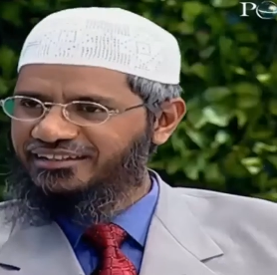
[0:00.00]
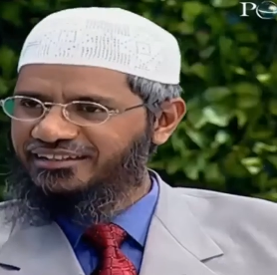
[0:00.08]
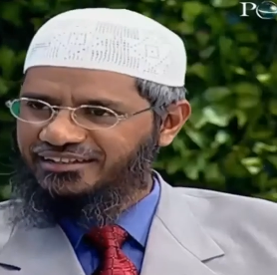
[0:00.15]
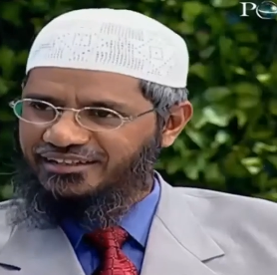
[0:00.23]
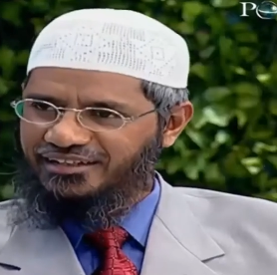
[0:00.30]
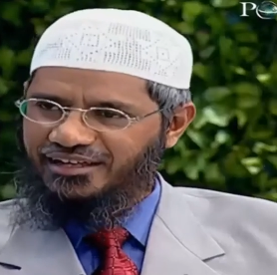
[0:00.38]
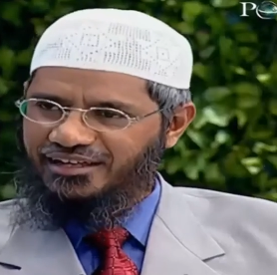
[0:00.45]

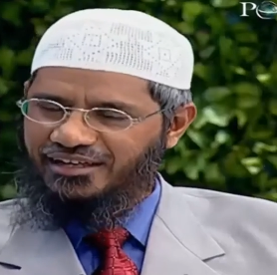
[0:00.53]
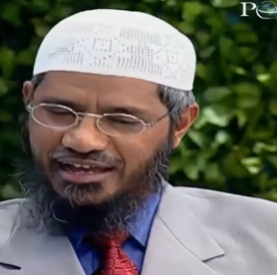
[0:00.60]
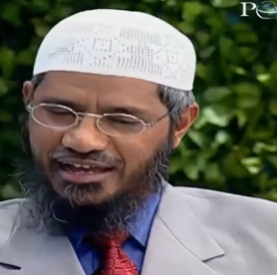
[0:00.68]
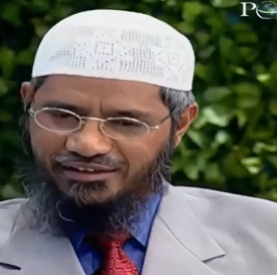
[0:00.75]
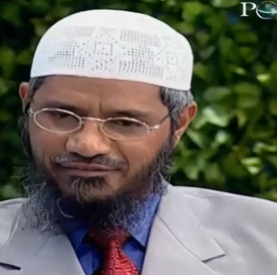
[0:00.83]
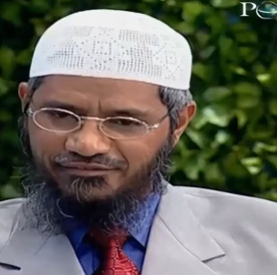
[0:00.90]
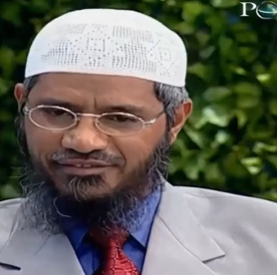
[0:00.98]
আসে
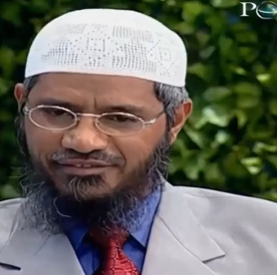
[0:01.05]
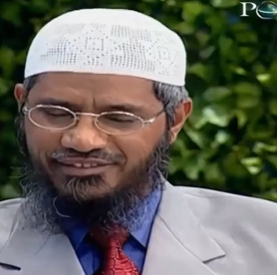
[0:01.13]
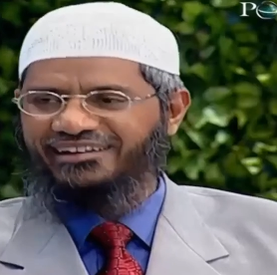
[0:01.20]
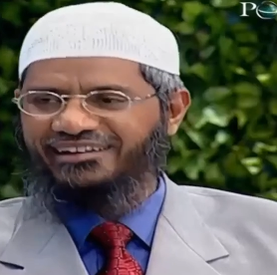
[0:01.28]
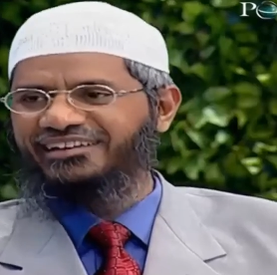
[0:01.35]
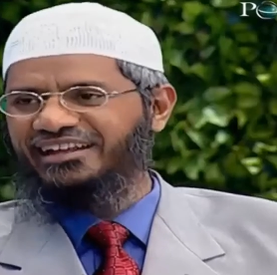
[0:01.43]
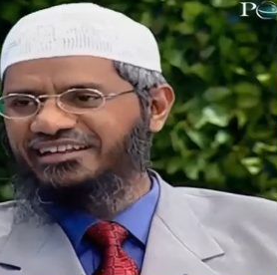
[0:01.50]
কোনো
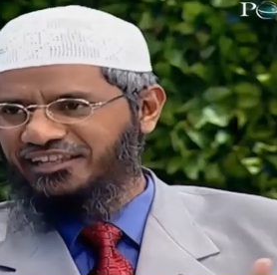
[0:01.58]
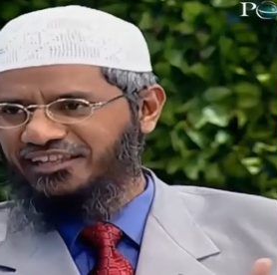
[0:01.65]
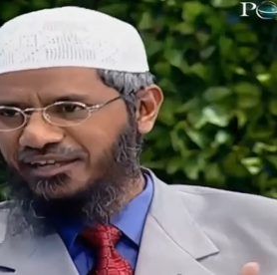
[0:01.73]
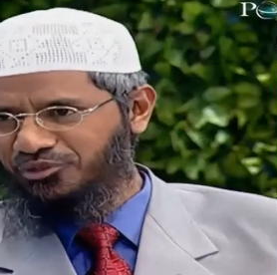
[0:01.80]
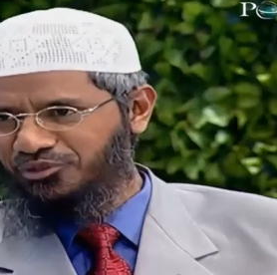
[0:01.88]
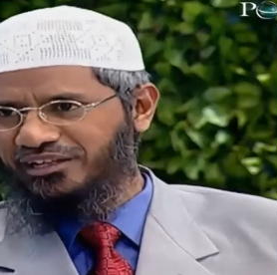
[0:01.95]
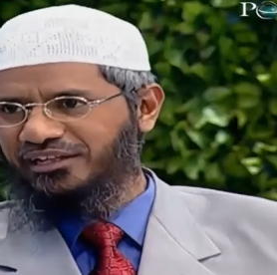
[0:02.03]
সাধারণ মুসলিমের
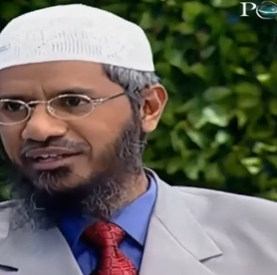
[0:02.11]
সামনে